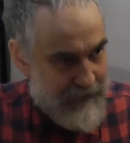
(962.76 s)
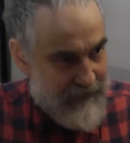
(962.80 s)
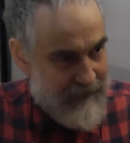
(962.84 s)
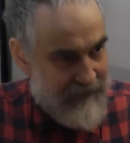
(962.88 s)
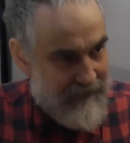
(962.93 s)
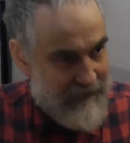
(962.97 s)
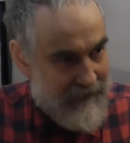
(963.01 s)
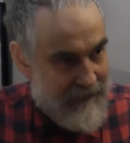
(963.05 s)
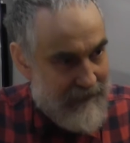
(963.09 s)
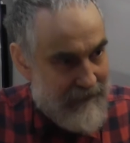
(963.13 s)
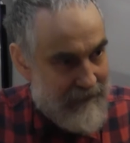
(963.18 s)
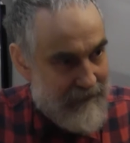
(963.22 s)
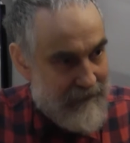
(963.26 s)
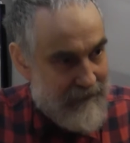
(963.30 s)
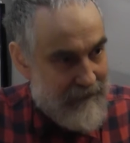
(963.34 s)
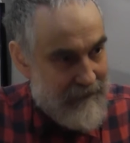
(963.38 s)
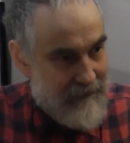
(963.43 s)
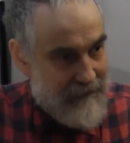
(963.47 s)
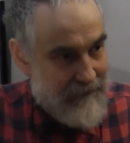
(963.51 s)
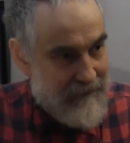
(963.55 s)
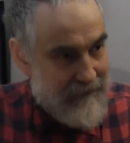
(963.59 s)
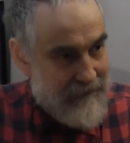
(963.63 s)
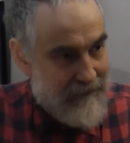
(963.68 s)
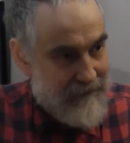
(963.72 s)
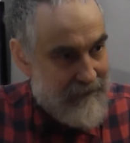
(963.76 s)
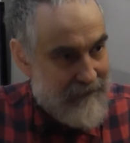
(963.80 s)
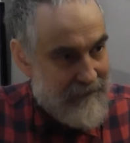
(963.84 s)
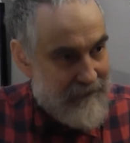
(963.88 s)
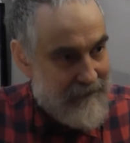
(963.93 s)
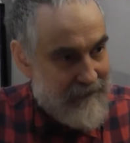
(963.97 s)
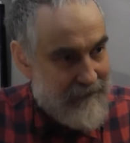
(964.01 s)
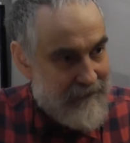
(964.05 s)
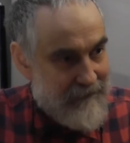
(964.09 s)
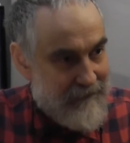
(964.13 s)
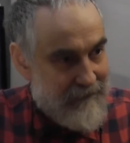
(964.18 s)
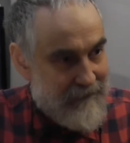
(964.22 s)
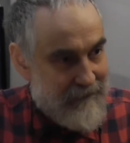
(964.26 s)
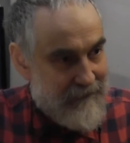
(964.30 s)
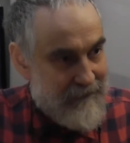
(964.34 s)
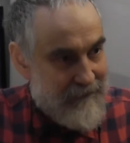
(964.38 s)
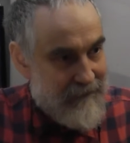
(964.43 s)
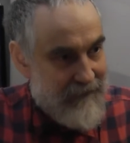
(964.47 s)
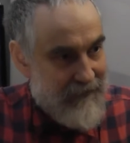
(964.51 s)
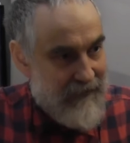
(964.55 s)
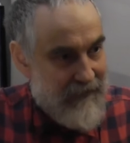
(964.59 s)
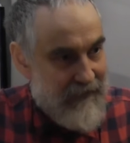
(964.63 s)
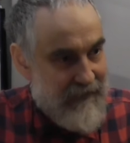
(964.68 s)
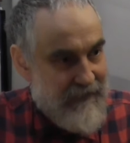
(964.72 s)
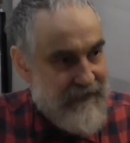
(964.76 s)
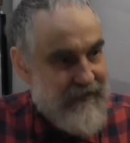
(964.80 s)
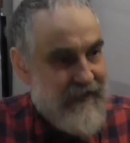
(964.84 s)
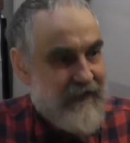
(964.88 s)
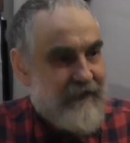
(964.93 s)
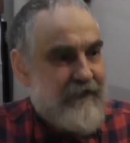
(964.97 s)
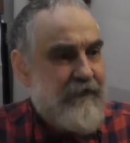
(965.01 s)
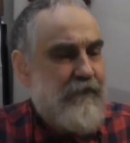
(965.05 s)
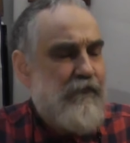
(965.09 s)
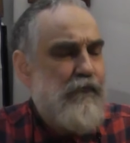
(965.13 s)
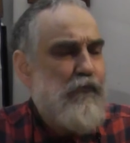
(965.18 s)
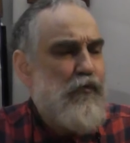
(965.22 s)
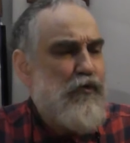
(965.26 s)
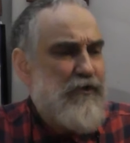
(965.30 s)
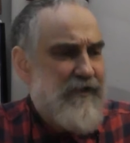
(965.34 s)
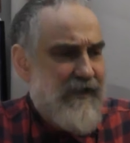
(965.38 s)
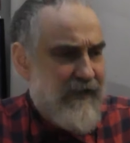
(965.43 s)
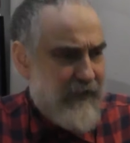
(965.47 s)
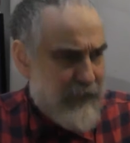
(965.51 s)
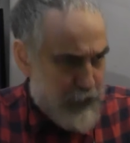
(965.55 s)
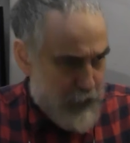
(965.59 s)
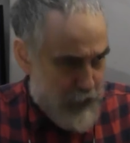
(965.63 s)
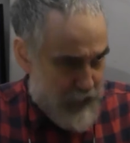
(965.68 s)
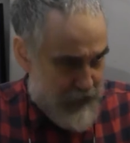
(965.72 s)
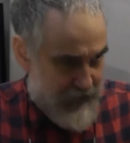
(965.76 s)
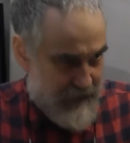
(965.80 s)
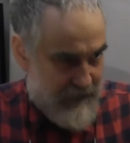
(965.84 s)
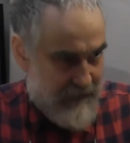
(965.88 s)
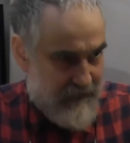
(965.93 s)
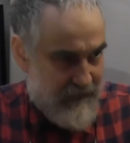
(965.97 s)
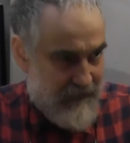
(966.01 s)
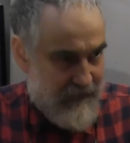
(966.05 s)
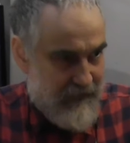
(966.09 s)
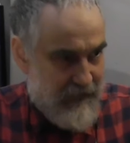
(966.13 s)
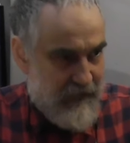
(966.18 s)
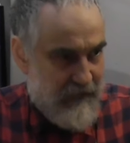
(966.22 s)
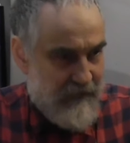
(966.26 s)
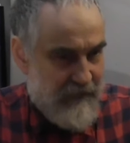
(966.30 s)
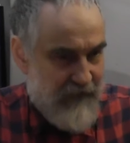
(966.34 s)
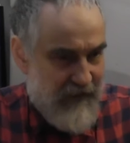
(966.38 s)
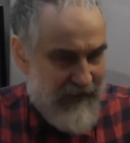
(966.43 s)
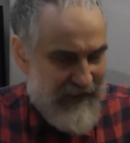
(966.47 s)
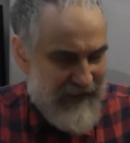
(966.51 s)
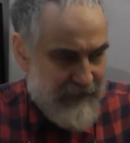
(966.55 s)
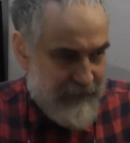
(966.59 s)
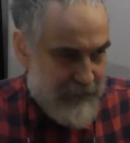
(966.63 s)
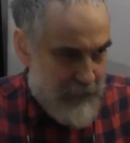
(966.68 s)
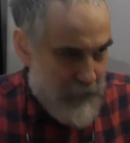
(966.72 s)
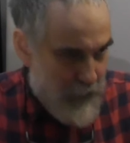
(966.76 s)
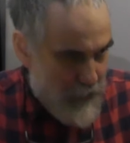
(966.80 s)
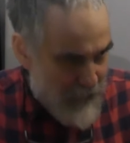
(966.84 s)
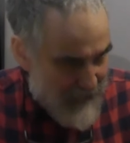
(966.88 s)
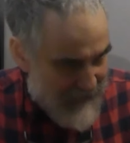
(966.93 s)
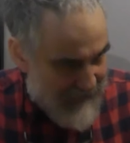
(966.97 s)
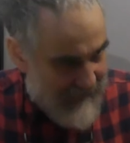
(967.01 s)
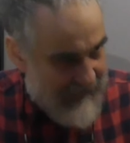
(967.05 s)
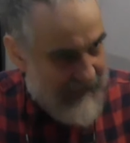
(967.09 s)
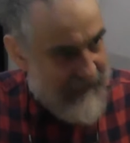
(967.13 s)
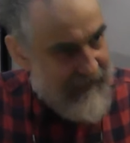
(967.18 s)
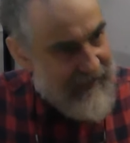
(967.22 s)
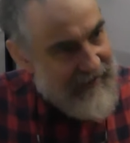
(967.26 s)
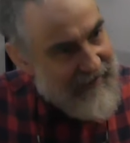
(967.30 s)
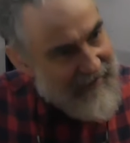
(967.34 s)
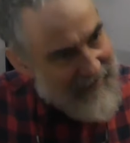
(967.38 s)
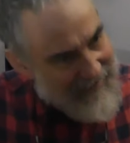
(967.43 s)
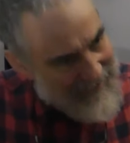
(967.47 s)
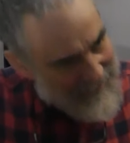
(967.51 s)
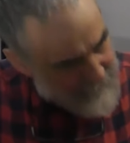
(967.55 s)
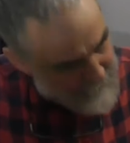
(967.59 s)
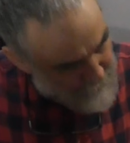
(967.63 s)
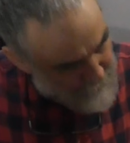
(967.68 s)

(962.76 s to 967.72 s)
Разум содержится не в мозге. Совсем. Нет, в мозге тоже. Э, и в мозге, и не